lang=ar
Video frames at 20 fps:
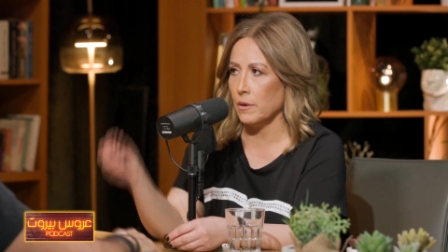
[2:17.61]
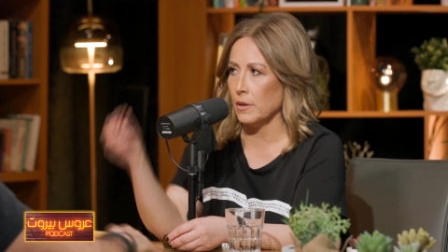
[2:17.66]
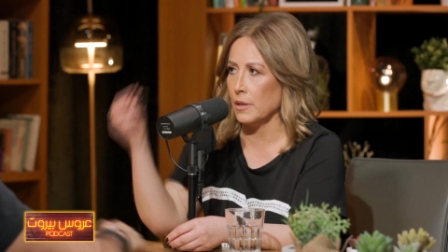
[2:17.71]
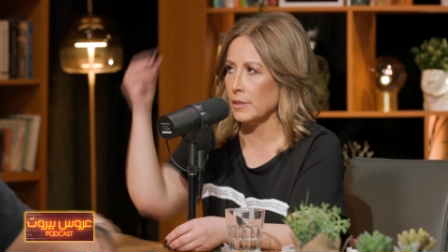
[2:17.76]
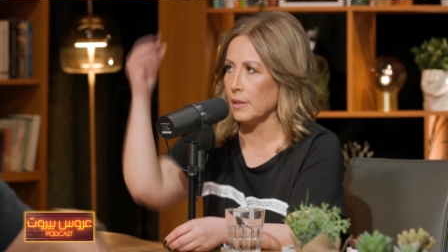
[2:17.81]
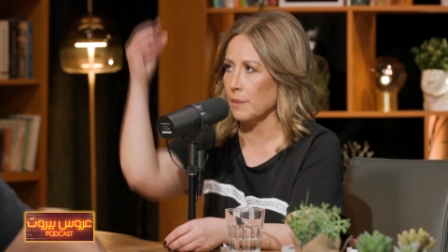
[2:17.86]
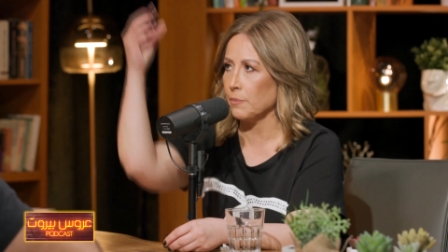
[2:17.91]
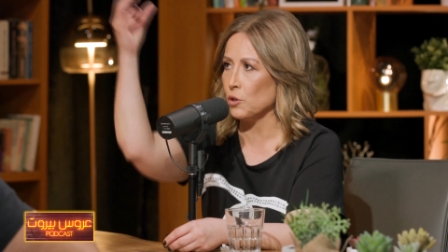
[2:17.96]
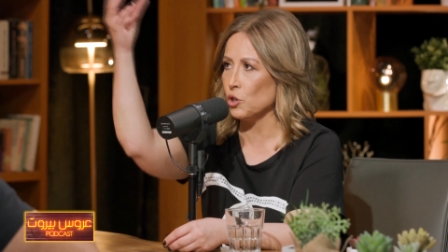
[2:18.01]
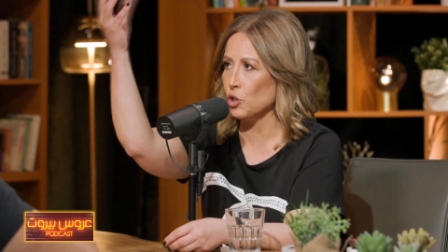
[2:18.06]

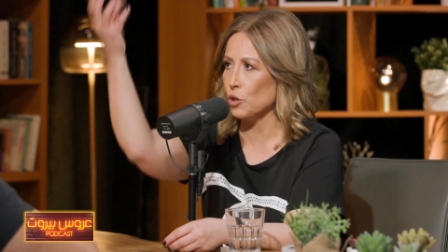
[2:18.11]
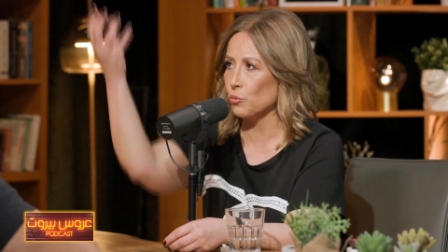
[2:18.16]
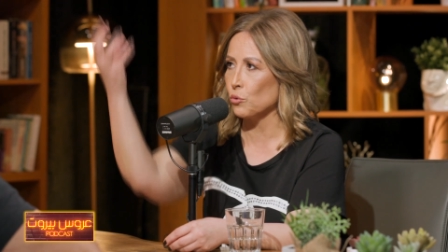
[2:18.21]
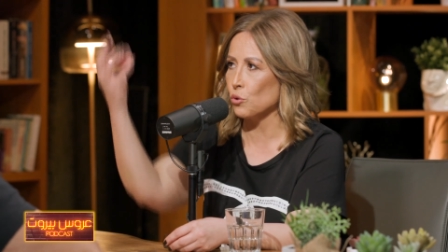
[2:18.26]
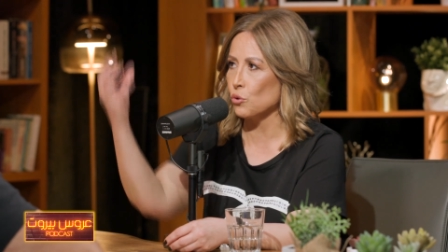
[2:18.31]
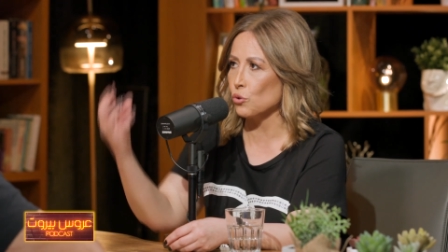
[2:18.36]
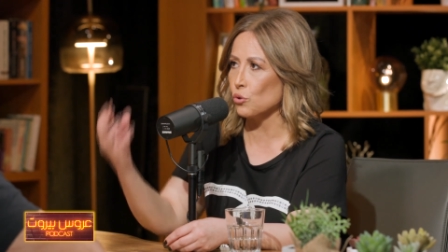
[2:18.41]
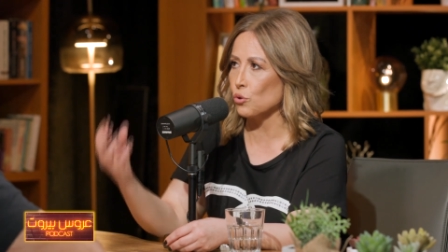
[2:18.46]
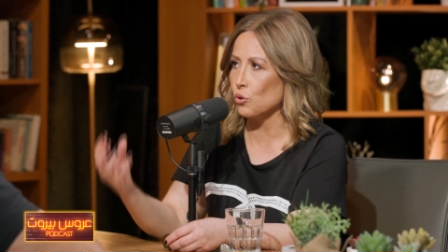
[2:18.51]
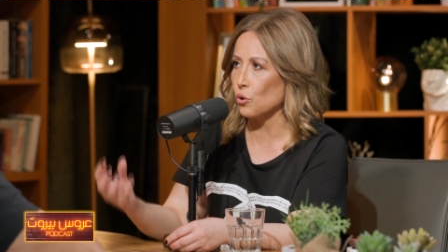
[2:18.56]
إذا بتجي
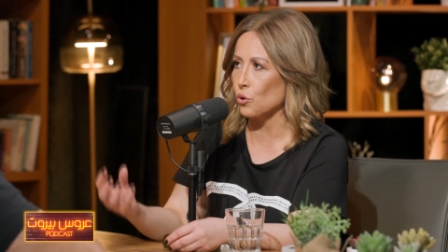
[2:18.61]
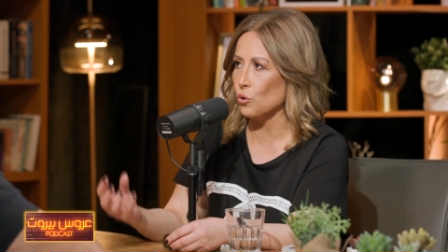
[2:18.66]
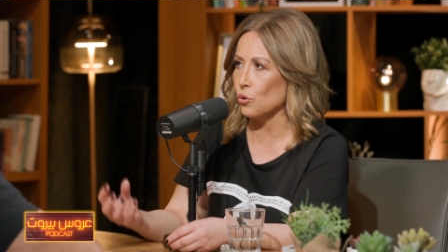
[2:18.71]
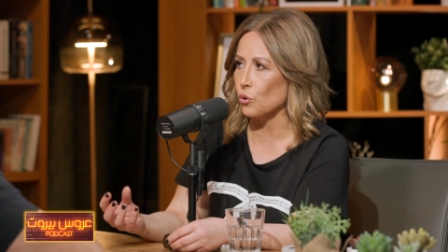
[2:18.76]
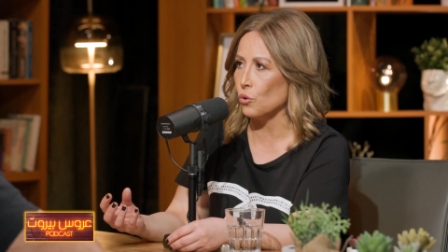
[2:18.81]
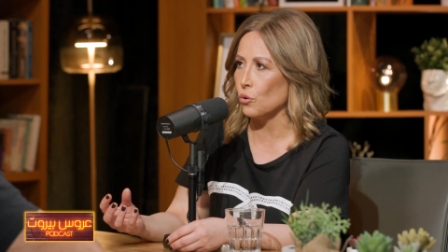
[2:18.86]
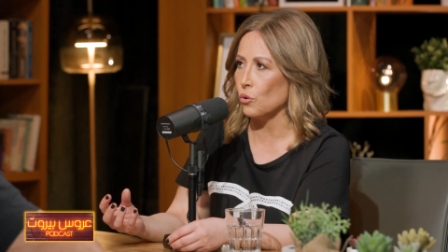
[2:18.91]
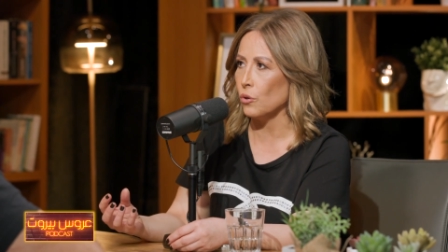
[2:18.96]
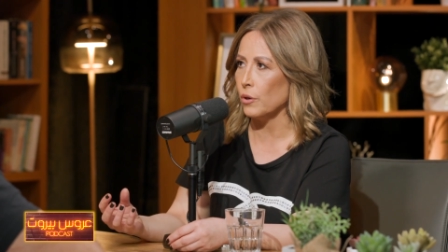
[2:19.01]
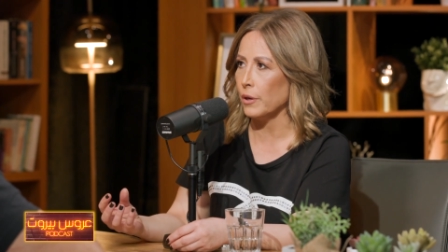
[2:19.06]
بتنظر
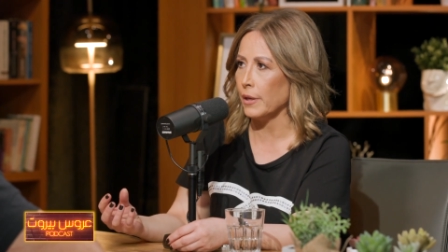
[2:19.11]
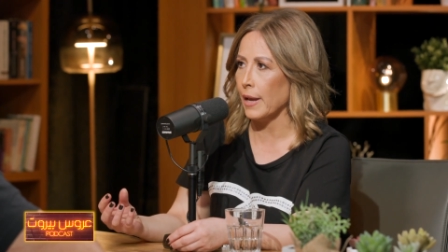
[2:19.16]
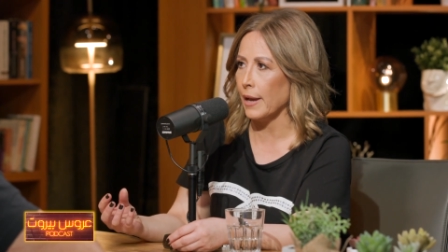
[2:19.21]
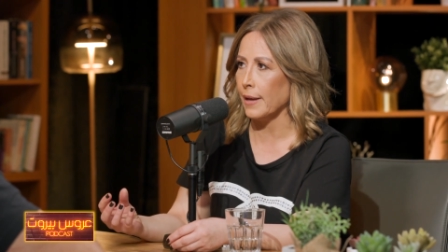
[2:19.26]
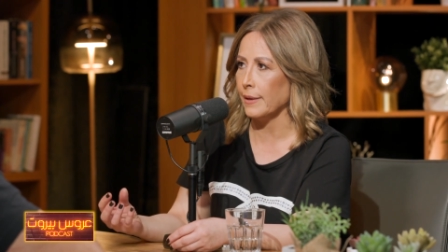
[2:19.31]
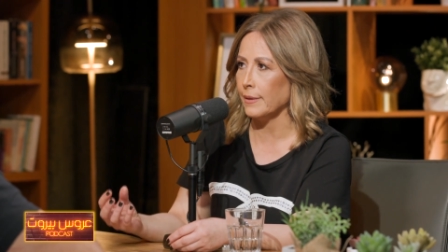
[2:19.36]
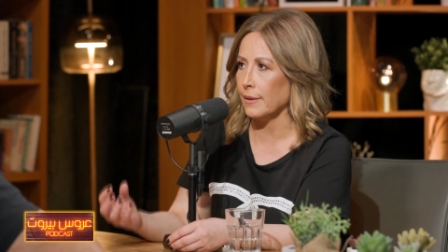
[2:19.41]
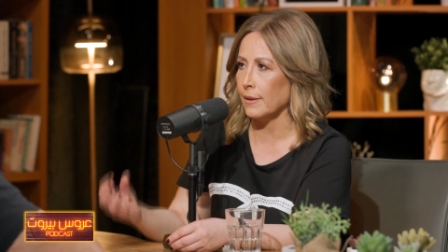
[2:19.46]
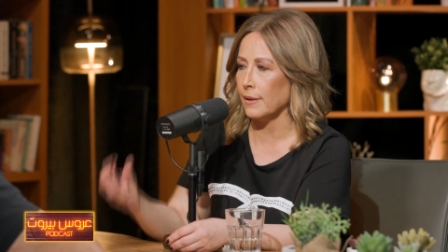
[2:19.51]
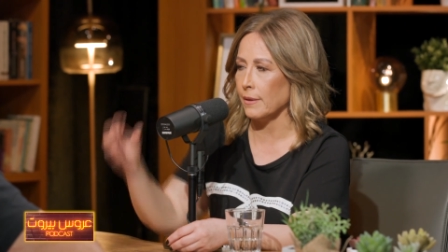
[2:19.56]
له
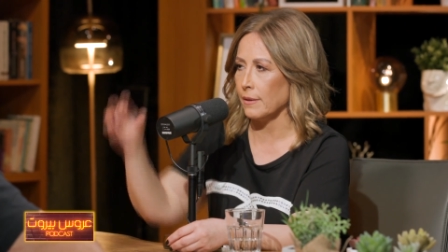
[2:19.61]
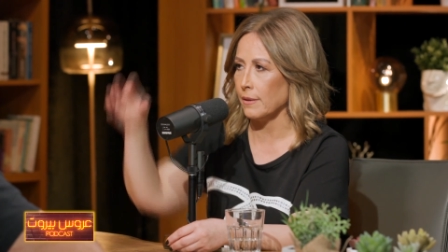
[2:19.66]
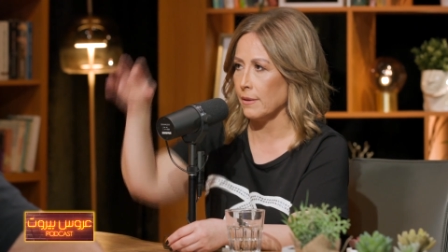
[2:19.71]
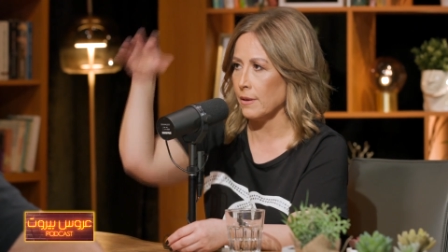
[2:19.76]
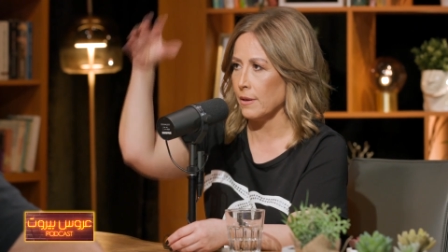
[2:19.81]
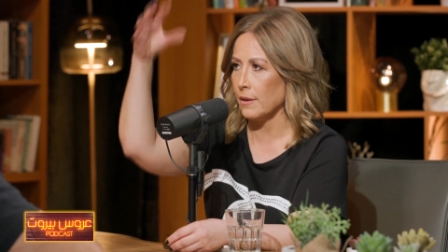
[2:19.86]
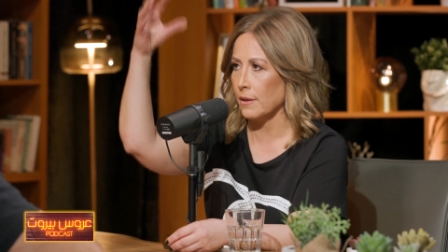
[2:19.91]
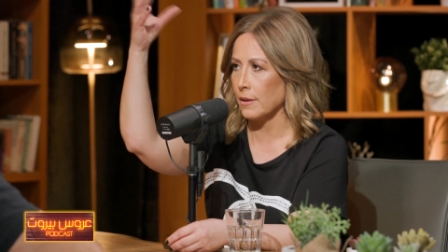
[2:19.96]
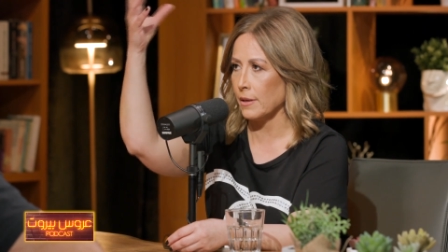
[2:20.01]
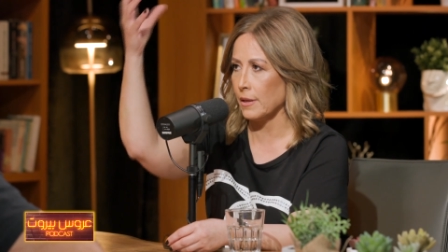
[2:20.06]
يعني
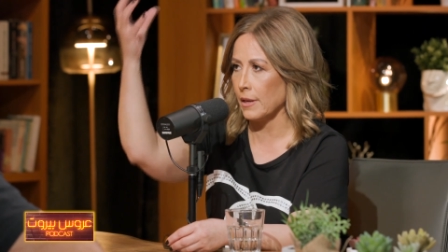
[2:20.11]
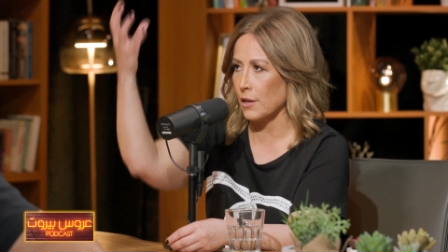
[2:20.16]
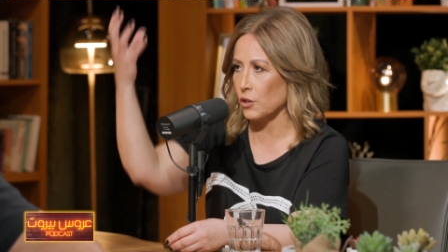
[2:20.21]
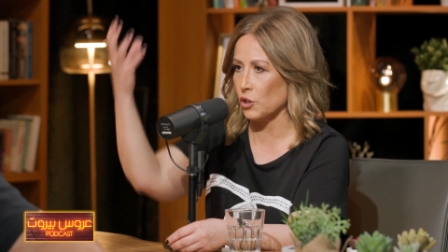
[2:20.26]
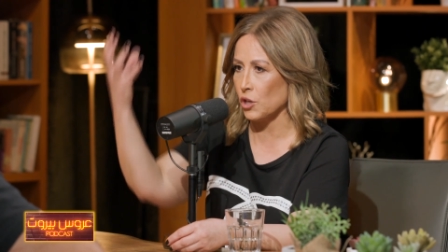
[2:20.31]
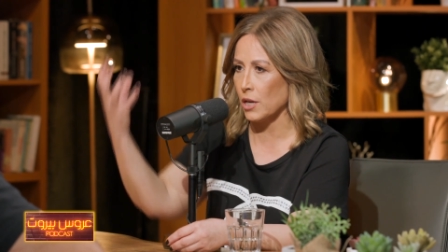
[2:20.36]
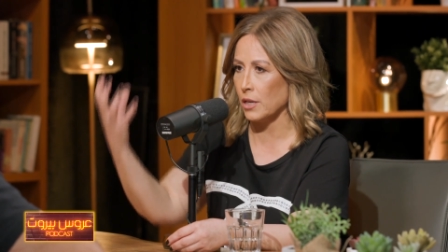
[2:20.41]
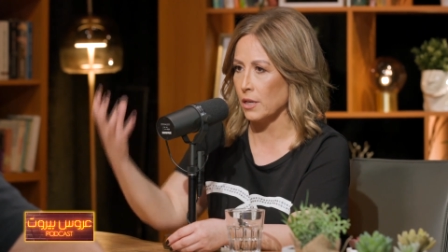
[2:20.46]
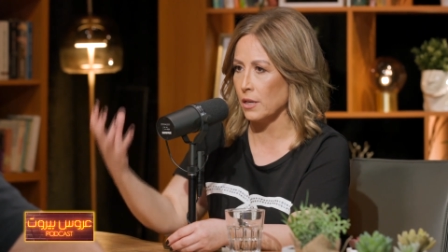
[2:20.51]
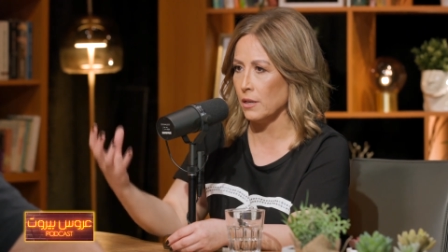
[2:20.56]

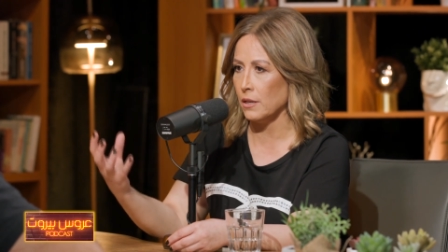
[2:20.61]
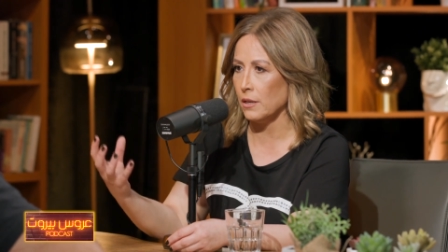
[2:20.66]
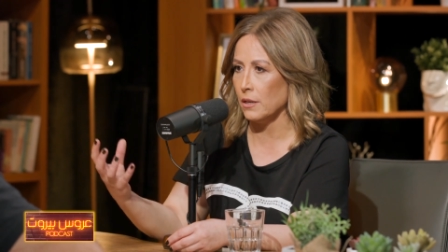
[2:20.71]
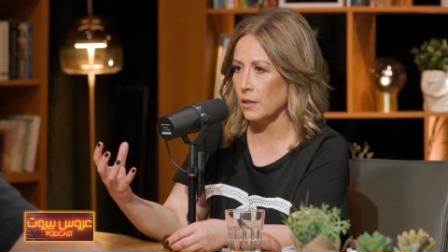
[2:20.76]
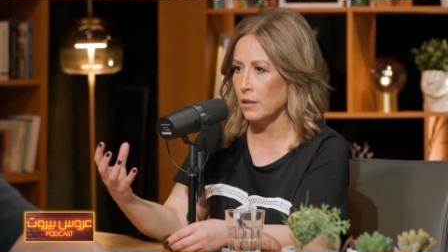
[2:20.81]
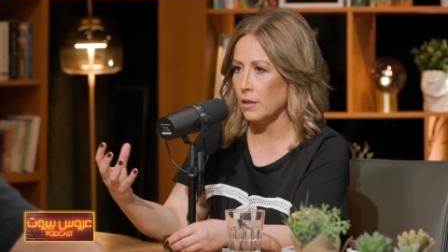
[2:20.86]
كشكل